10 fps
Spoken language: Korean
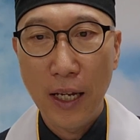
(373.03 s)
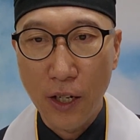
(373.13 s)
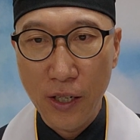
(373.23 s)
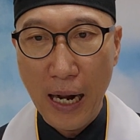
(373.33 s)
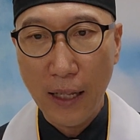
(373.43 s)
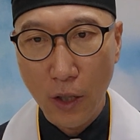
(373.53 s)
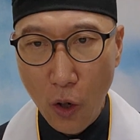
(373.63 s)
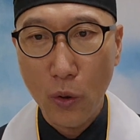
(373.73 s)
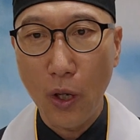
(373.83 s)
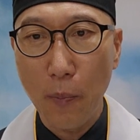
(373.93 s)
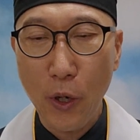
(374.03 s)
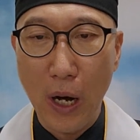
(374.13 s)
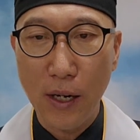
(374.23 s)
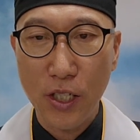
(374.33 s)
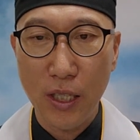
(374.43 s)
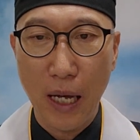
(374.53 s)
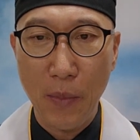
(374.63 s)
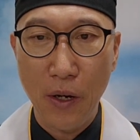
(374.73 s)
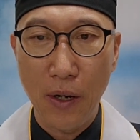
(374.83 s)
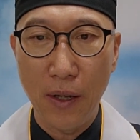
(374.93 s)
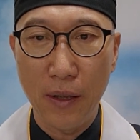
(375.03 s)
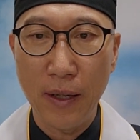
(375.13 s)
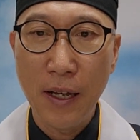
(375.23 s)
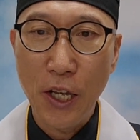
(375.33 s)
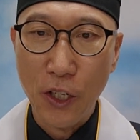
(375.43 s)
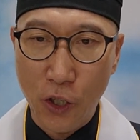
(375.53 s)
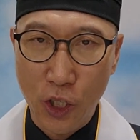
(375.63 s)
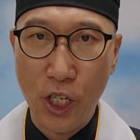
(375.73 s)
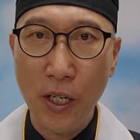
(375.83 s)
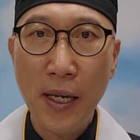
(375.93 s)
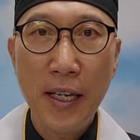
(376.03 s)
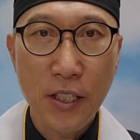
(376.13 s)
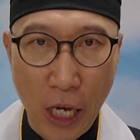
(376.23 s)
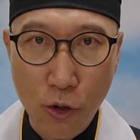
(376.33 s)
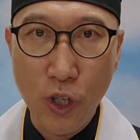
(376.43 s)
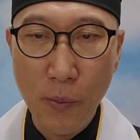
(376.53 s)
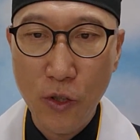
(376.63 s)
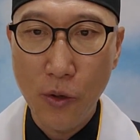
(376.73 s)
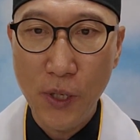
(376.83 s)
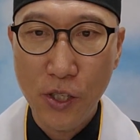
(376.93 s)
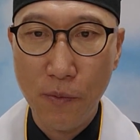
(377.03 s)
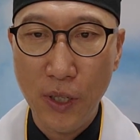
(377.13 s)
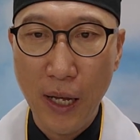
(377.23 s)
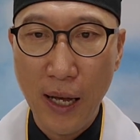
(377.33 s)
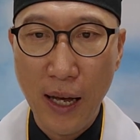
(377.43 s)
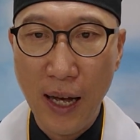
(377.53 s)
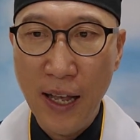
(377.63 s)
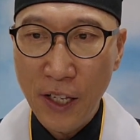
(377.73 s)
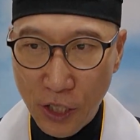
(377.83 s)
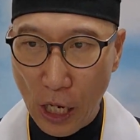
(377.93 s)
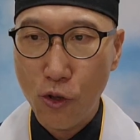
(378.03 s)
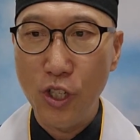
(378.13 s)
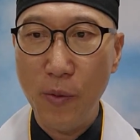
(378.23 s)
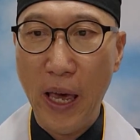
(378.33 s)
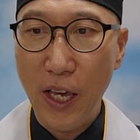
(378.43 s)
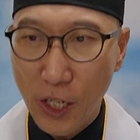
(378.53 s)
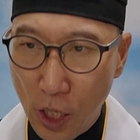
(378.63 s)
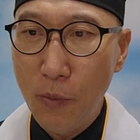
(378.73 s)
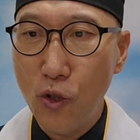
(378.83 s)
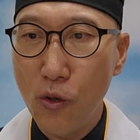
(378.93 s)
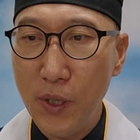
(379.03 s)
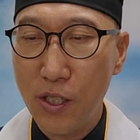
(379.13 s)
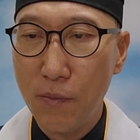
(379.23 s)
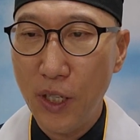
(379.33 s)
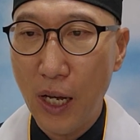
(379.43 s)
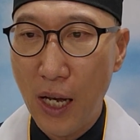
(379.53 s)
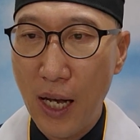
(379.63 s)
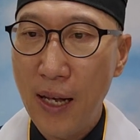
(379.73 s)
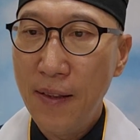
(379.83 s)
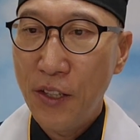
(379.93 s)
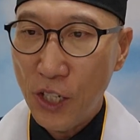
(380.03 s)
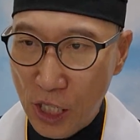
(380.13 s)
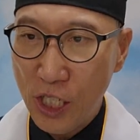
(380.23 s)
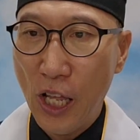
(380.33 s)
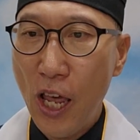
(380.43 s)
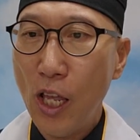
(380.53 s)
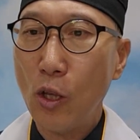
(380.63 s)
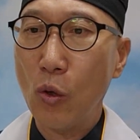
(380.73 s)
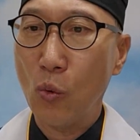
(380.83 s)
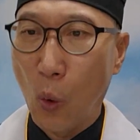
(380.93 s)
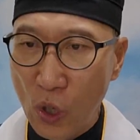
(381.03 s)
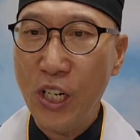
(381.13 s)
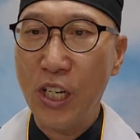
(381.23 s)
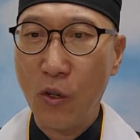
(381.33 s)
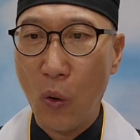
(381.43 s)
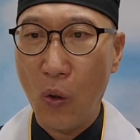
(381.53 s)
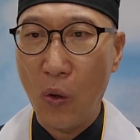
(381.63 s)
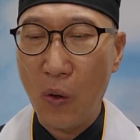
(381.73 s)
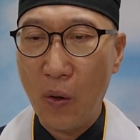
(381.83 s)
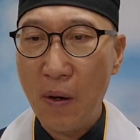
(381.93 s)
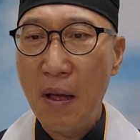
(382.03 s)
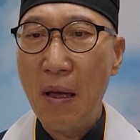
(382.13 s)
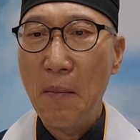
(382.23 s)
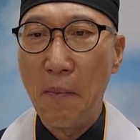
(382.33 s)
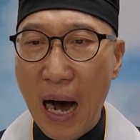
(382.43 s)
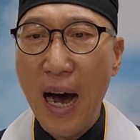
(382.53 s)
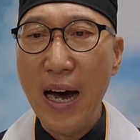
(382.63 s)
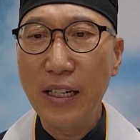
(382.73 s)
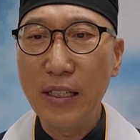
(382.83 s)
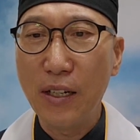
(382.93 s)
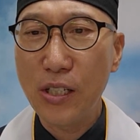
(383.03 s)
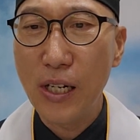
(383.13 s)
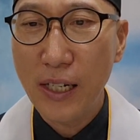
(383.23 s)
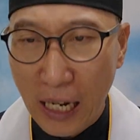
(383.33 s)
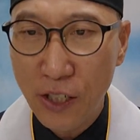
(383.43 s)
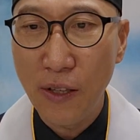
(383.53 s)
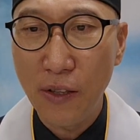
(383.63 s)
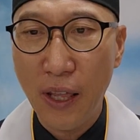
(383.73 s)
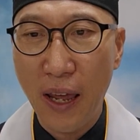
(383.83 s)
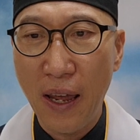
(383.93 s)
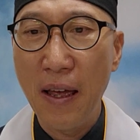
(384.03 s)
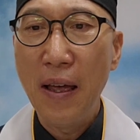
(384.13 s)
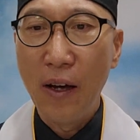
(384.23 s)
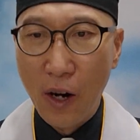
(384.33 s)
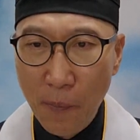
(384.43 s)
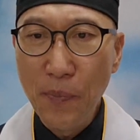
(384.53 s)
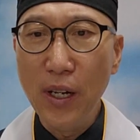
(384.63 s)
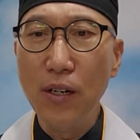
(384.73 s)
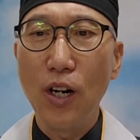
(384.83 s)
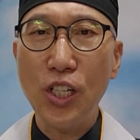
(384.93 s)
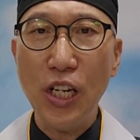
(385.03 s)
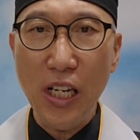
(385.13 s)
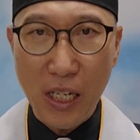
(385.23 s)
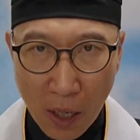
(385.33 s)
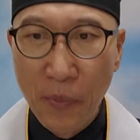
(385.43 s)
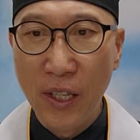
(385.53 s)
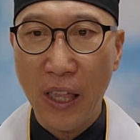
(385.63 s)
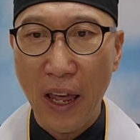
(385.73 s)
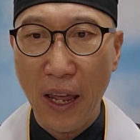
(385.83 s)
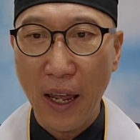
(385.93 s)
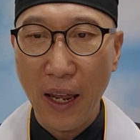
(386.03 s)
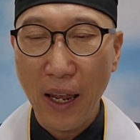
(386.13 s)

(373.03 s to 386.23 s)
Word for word: 그러나 더욱더 필요한 것이 있다면 그것이 예수님인 줄 믿습니다. 예수님의 이름인 줄 믿습니다. 이 시대에 돈이 있고 많은 것을 가졌는데 없는 것이 없는데